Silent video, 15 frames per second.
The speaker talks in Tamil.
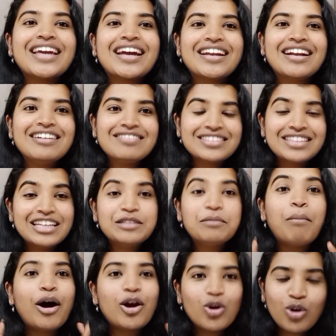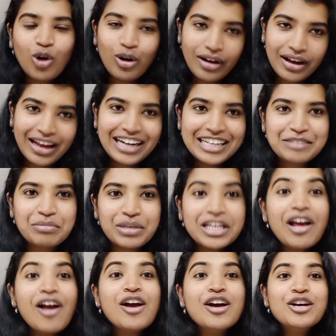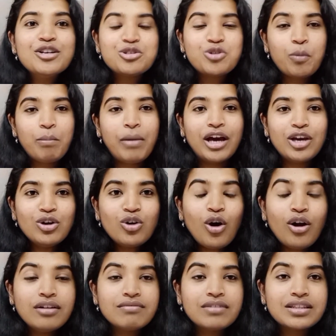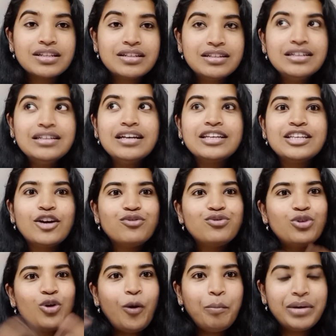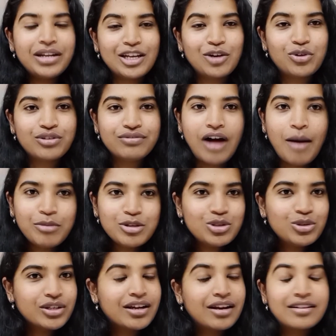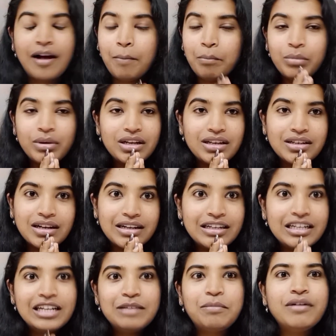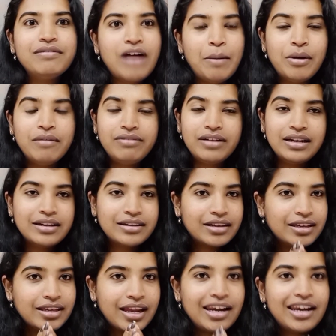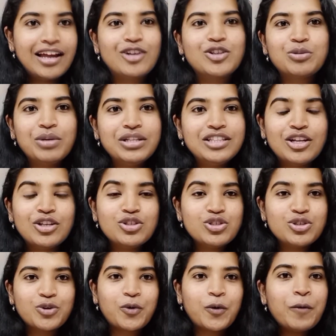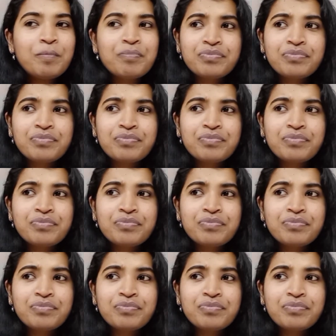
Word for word: ஏன்னா வந்து அது பயோகான் அகாடமி ஸோ பயோகான் வந்துட்டு எவ்வளோ பெரிய ஒரு ஃபார்மசியூட்டிக்கல் கம்பெனின்னு கண்டிப்பாக ஃபார்மா ஃபீல்டில் இருக்க எல்லாருக்குமே தெரிஞ்சிருக்கும்